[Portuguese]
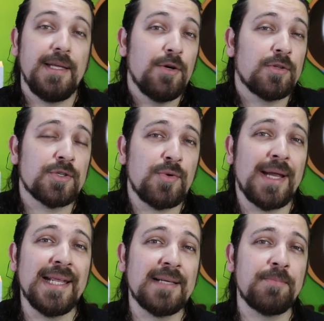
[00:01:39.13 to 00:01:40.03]
e outros
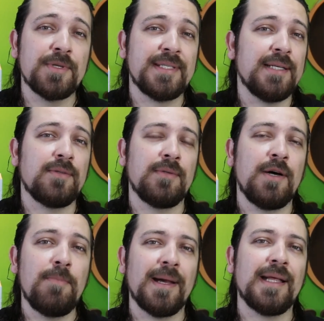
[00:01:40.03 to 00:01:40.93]
40%
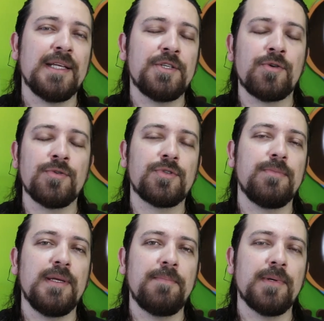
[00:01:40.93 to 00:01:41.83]
não pararia de
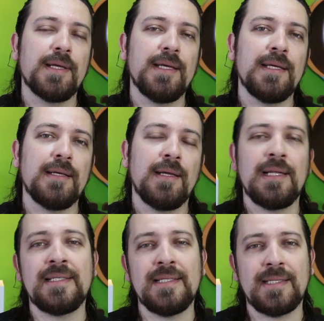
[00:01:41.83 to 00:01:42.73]
consumir porque
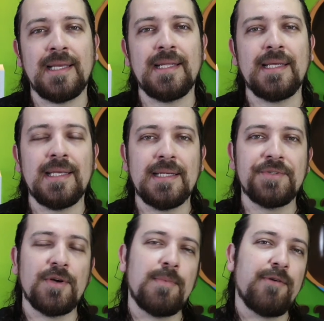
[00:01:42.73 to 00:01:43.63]
eles entendem que
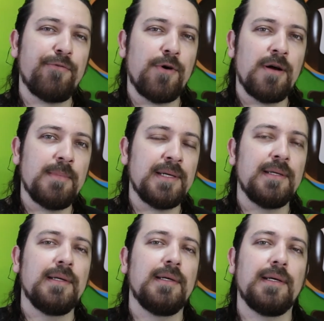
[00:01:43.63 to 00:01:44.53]
isso é uma
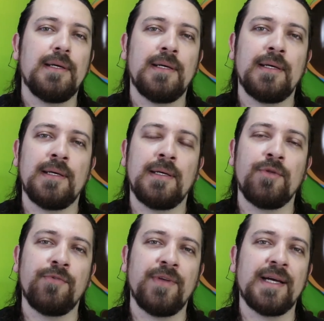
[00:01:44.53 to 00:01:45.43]
forma eh,
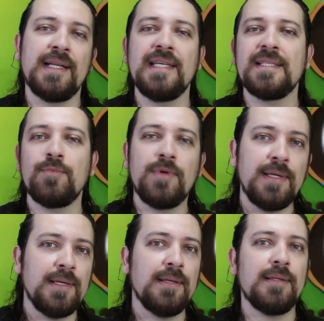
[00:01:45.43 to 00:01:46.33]
do veganismo
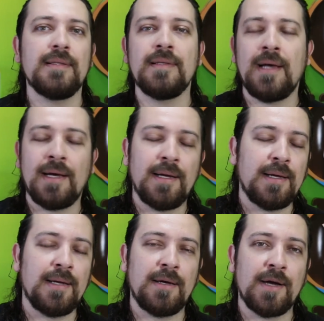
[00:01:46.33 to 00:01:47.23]
e
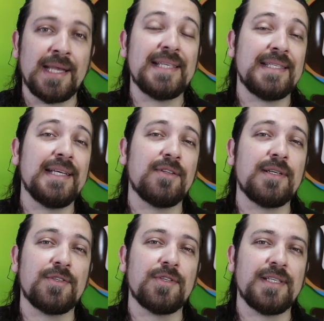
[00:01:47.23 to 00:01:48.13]
crescendo
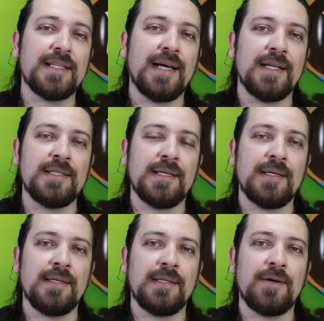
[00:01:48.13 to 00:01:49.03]
na sociedade,
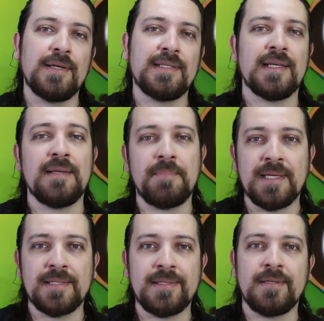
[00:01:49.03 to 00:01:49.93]
né? Então, assim, a
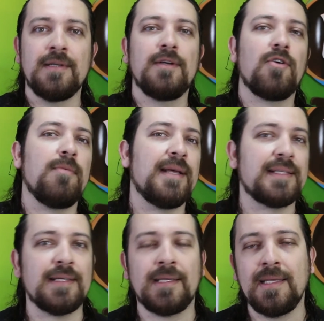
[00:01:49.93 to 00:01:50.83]
empresa
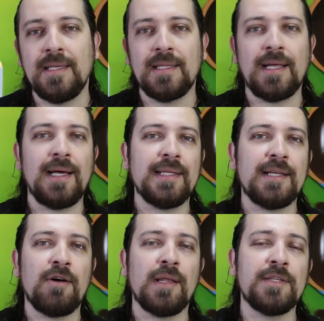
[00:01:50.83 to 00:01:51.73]
começa aqui, lá e
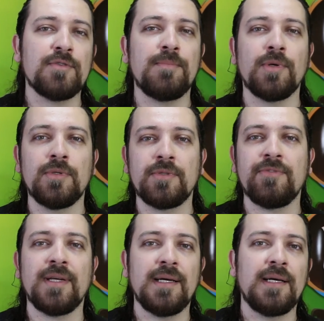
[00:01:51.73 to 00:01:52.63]
tal, lança um produto
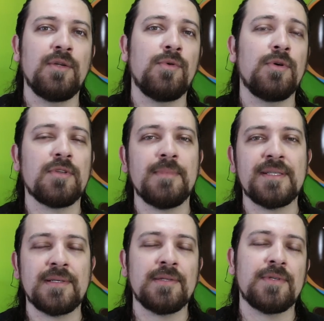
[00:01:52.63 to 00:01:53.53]
vegano, outro
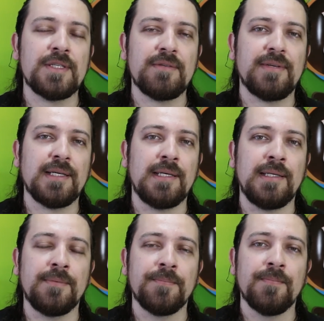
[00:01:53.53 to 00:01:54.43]
mesmo que não seja
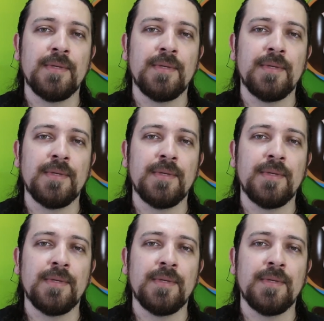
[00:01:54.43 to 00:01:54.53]
vegana.